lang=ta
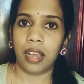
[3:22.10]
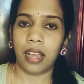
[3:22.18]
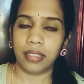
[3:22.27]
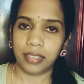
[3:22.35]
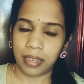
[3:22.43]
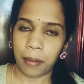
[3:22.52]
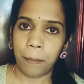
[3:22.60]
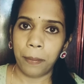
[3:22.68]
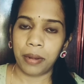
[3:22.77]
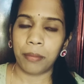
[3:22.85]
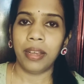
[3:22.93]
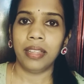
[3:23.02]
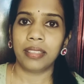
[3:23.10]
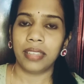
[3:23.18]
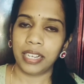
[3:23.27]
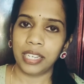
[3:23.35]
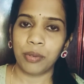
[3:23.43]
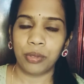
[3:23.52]
அதுக்கப்புறமா
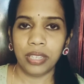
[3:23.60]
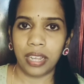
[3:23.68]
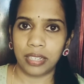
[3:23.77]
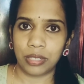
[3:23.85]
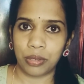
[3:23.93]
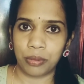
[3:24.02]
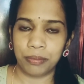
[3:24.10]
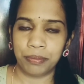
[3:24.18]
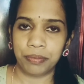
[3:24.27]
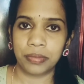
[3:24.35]
தண்ணி ஊற்றி அலசணும்